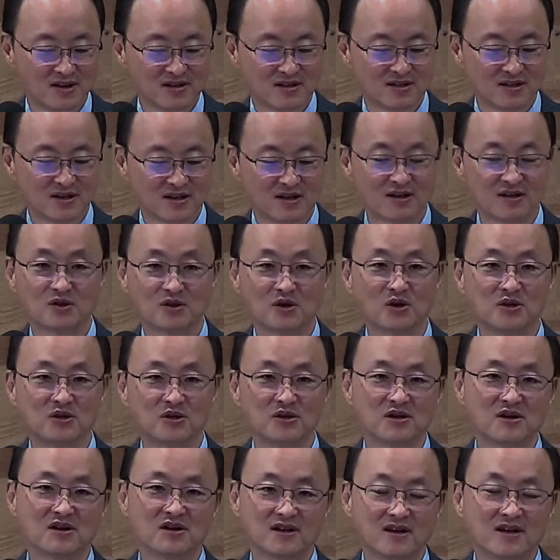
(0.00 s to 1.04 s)
자,
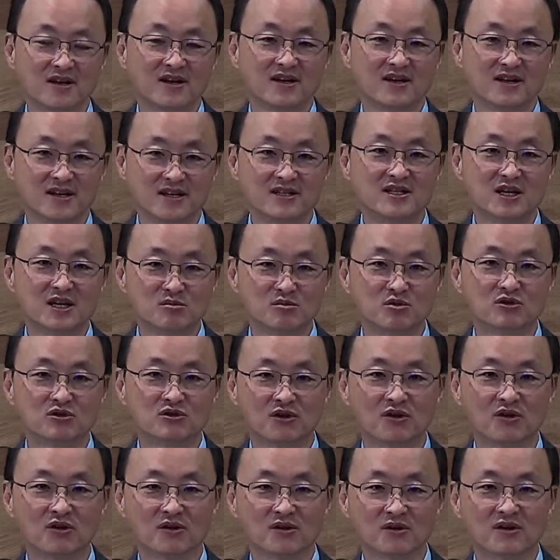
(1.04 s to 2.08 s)
너희들
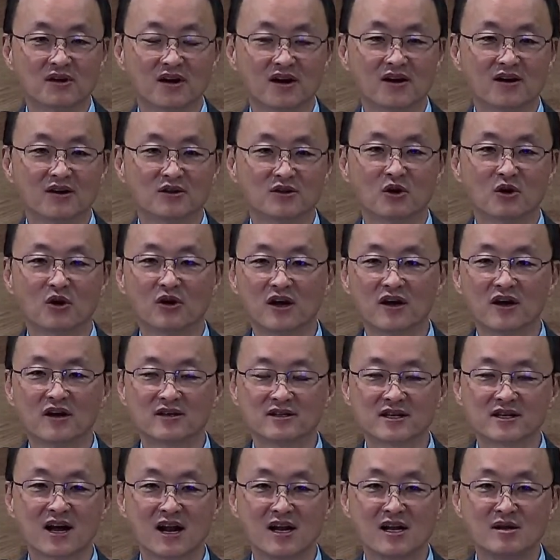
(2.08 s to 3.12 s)
이제부터 너의
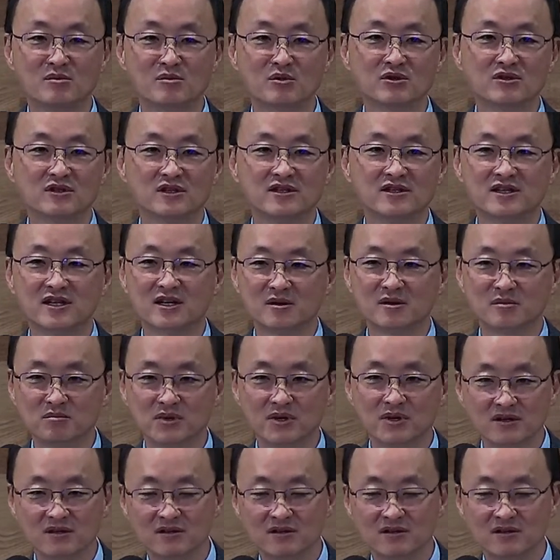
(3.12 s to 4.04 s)
삶은 이제